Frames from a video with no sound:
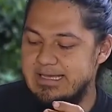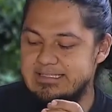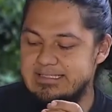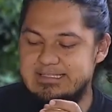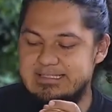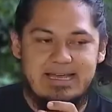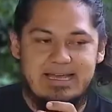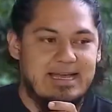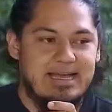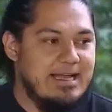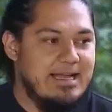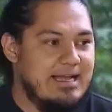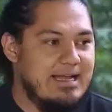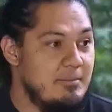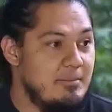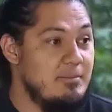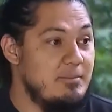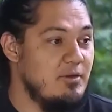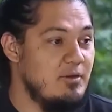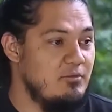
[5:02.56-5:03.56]
Es
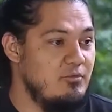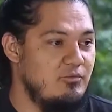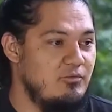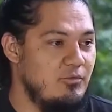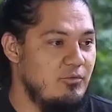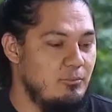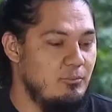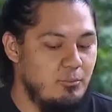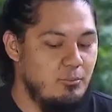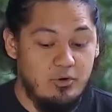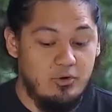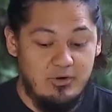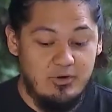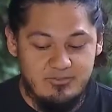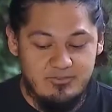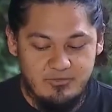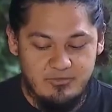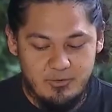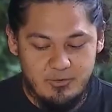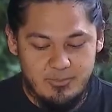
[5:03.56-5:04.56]
cambiar un, poco
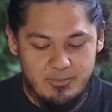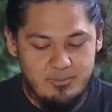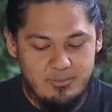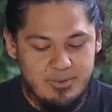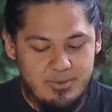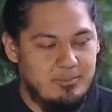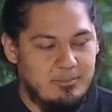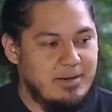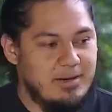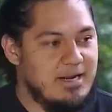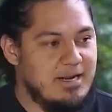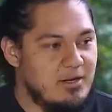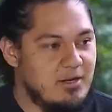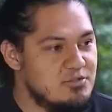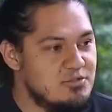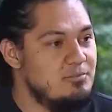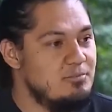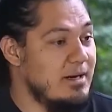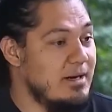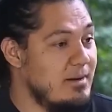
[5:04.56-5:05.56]
la forma de
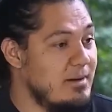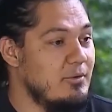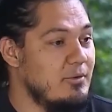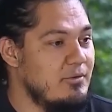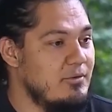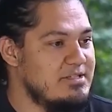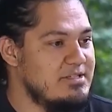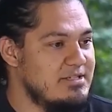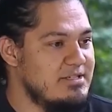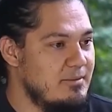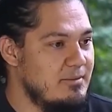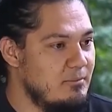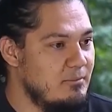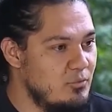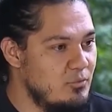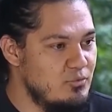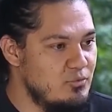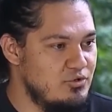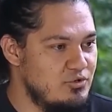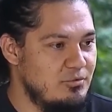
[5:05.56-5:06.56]
prepararlos para aprovechar
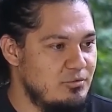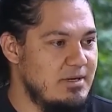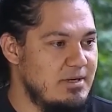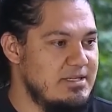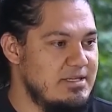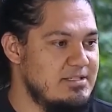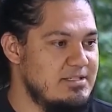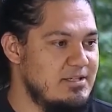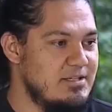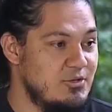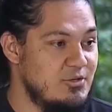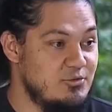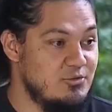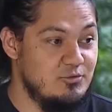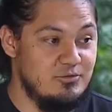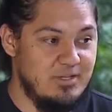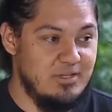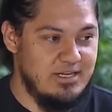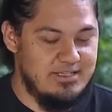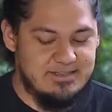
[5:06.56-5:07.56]
mucho más los
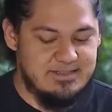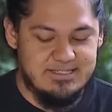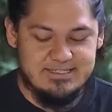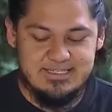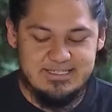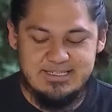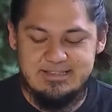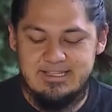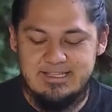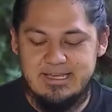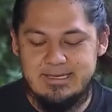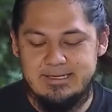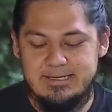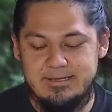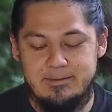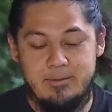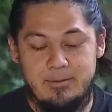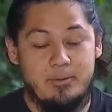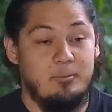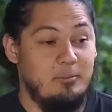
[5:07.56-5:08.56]
nutrientes que
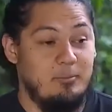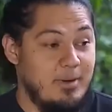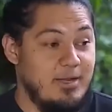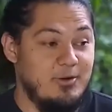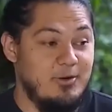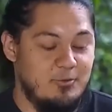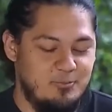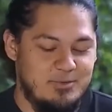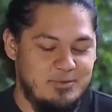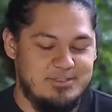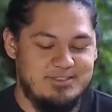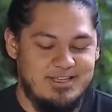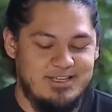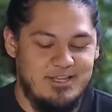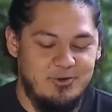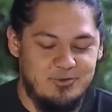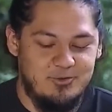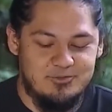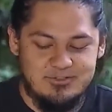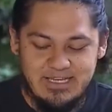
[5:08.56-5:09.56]
tienen. Pero pues
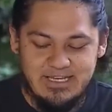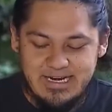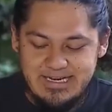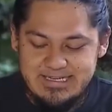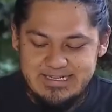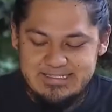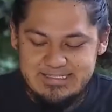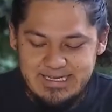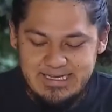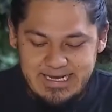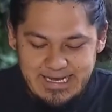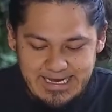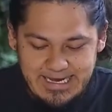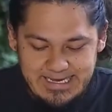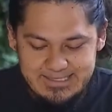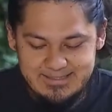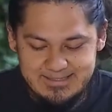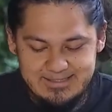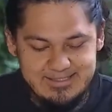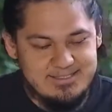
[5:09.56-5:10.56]
quiero contarles
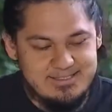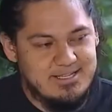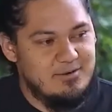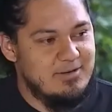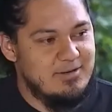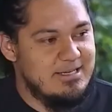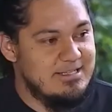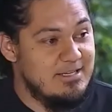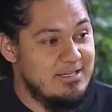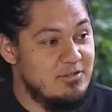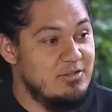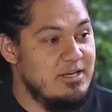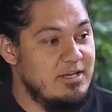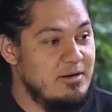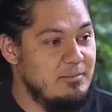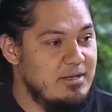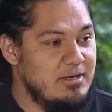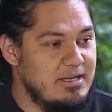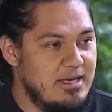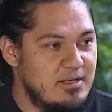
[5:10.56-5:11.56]
antes de hablar de los
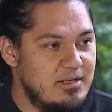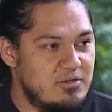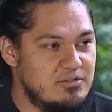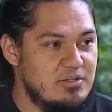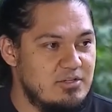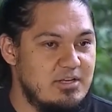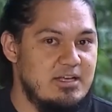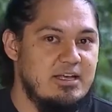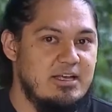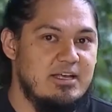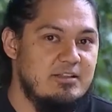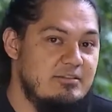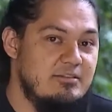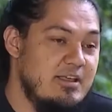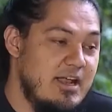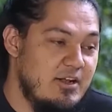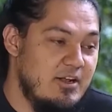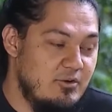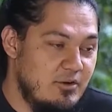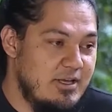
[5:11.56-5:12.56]
germinados
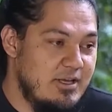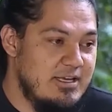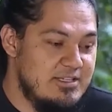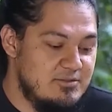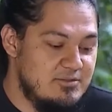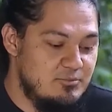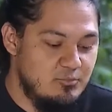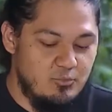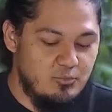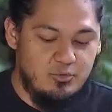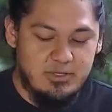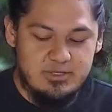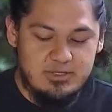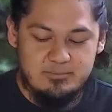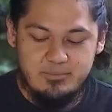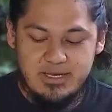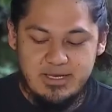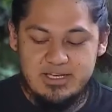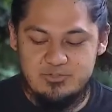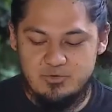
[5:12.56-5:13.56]
de algo que es
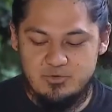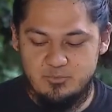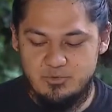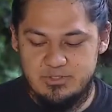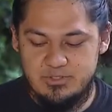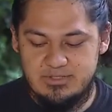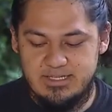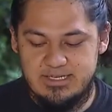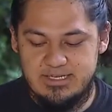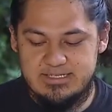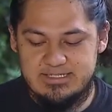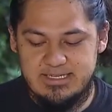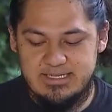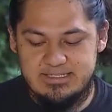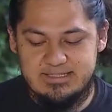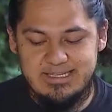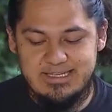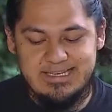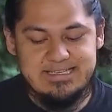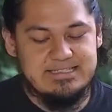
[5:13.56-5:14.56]
muy bello y muy
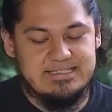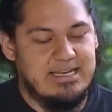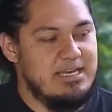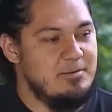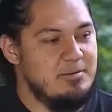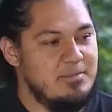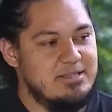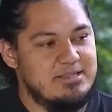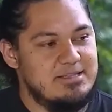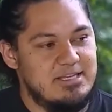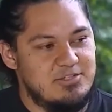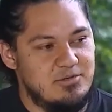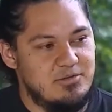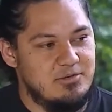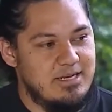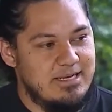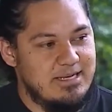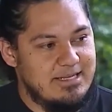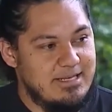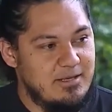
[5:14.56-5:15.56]
interesante, que es la
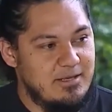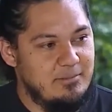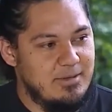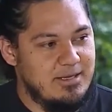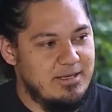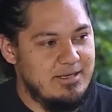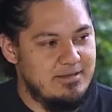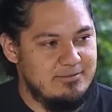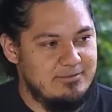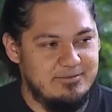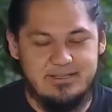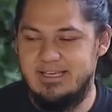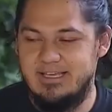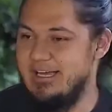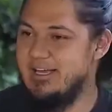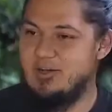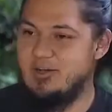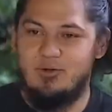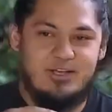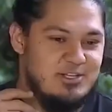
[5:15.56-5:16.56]
alimentación alquímica,
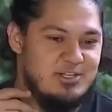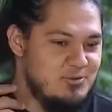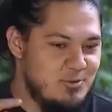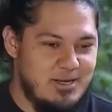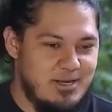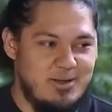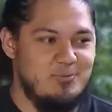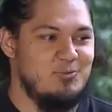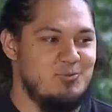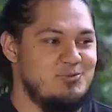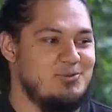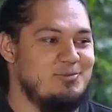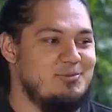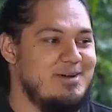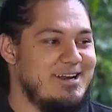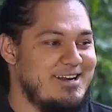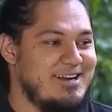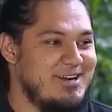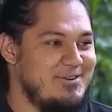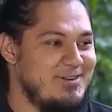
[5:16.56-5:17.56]
que creo que suena mucho
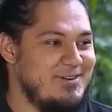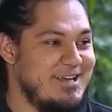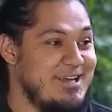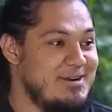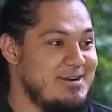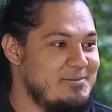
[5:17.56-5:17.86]
más raro